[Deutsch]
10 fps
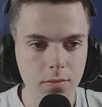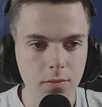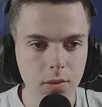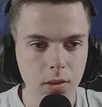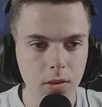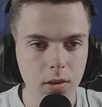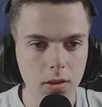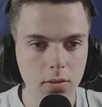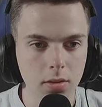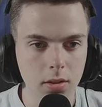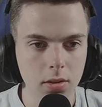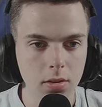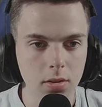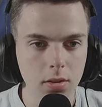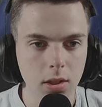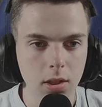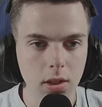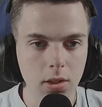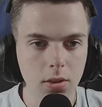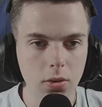Ja, ja, ich weiß.
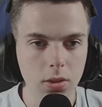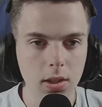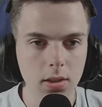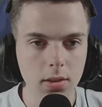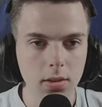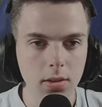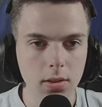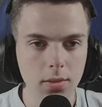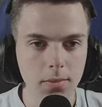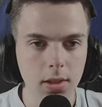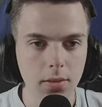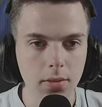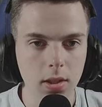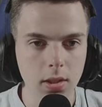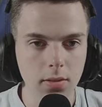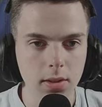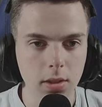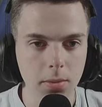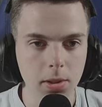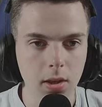So, ich kann, ähm, Kräftegleichgewicht
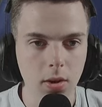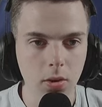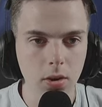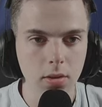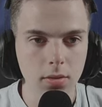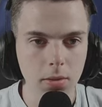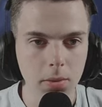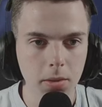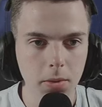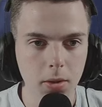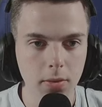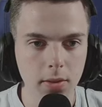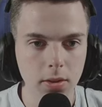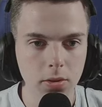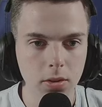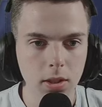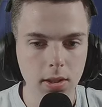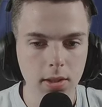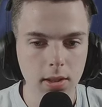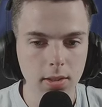habe ich ja auch. Fällt mir gerade mal auf. Also,
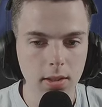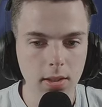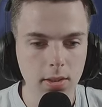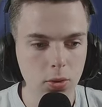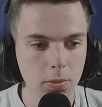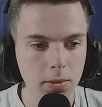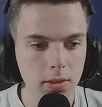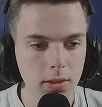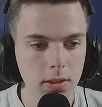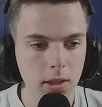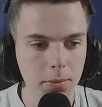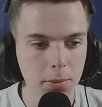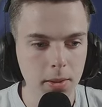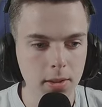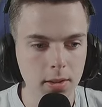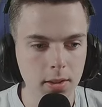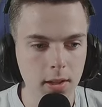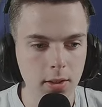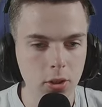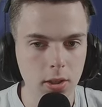es kann sein, dass Äthiopien sich abspaltet in
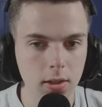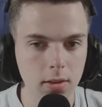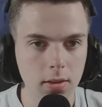Kleinstaaten.